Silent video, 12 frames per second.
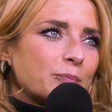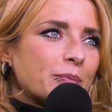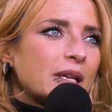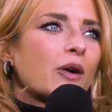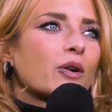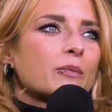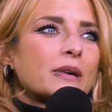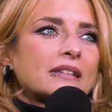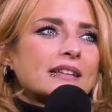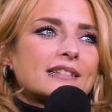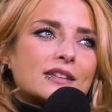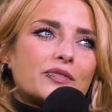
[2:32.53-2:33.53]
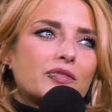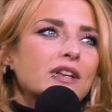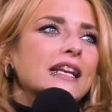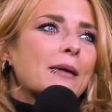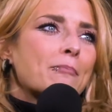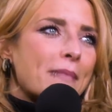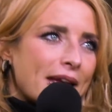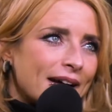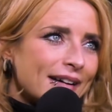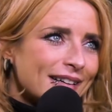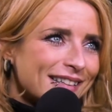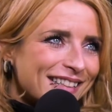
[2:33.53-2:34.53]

bin auch immer sehr, sehr viel am Meer.